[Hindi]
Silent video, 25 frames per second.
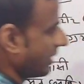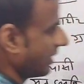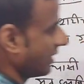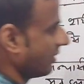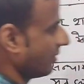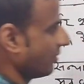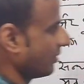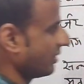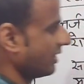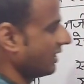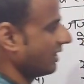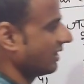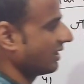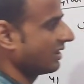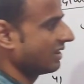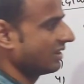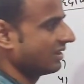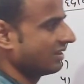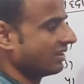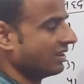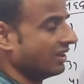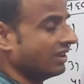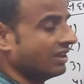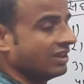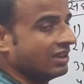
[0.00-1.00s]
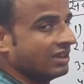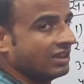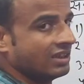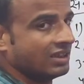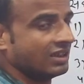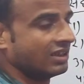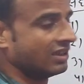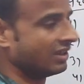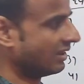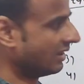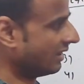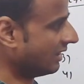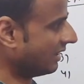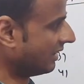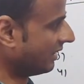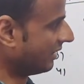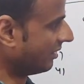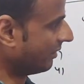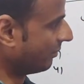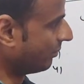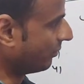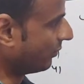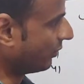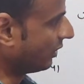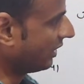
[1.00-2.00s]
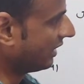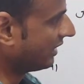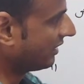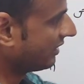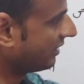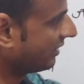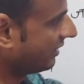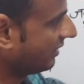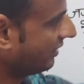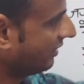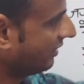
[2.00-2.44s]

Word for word: पैदा हो गया कि बोले